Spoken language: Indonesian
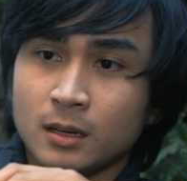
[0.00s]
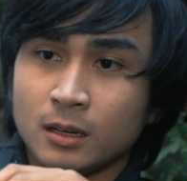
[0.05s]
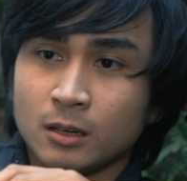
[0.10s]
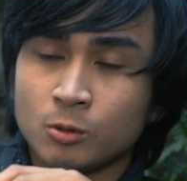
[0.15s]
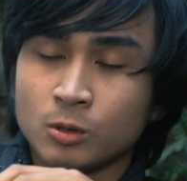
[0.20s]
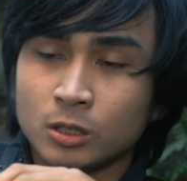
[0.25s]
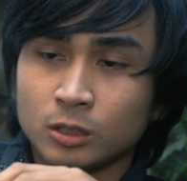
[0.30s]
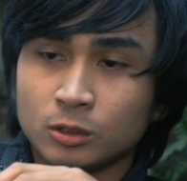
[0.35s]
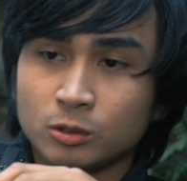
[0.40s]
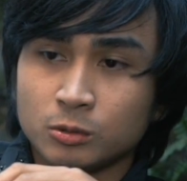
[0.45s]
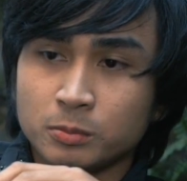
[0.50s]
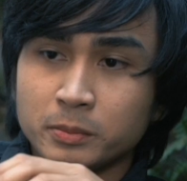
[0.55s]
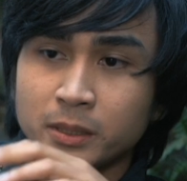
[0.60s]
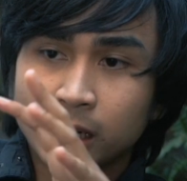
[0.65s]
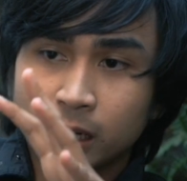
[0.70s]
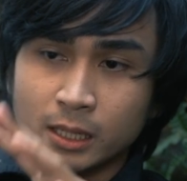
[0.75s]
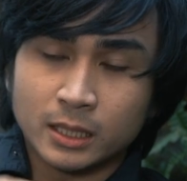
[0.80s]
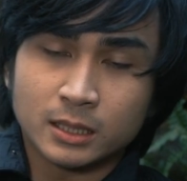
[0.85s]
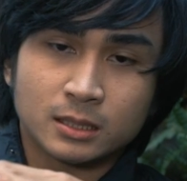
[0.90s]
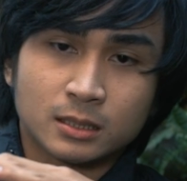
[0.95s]
gue tuh
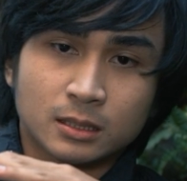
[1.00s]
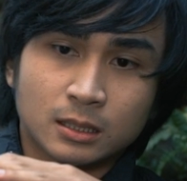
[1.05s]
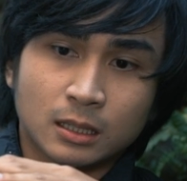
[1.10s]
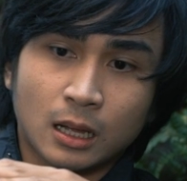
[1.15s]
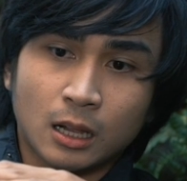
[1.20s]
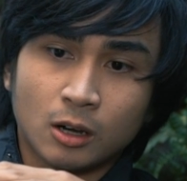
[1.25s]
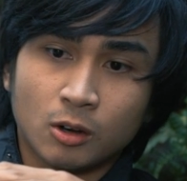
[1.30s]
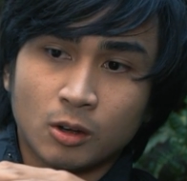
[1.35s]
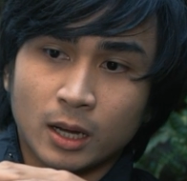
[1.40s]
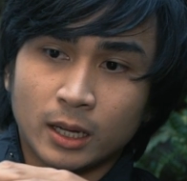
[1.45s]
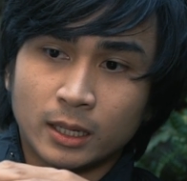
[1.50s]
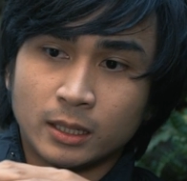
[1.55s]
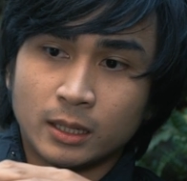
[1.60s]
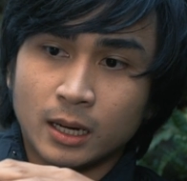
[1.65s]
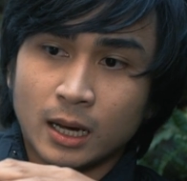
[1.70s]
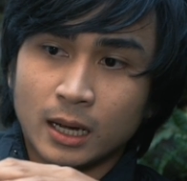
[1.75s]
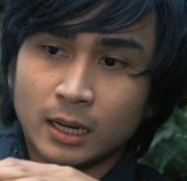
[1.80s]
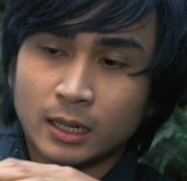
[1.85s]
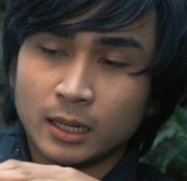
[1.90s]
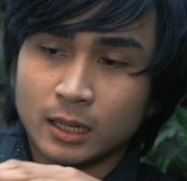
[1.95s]
miris kalau
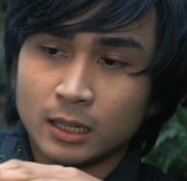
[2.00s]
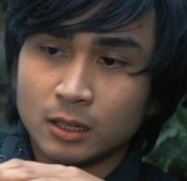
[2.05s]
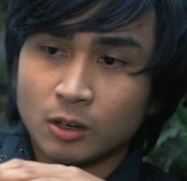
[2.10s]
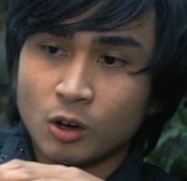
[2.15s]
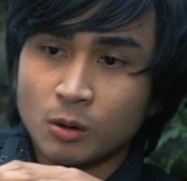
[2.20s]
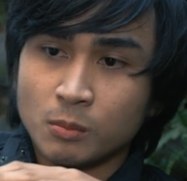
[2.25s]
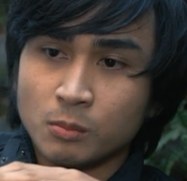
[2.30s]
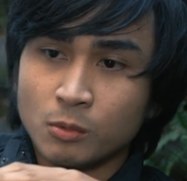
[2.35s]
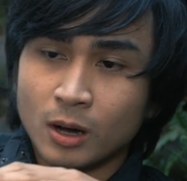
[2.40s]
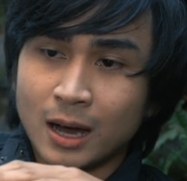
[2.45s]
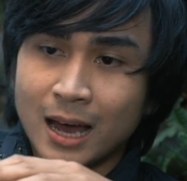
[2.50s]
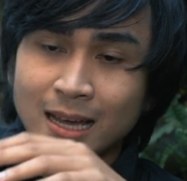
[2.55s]
ada anak ngomong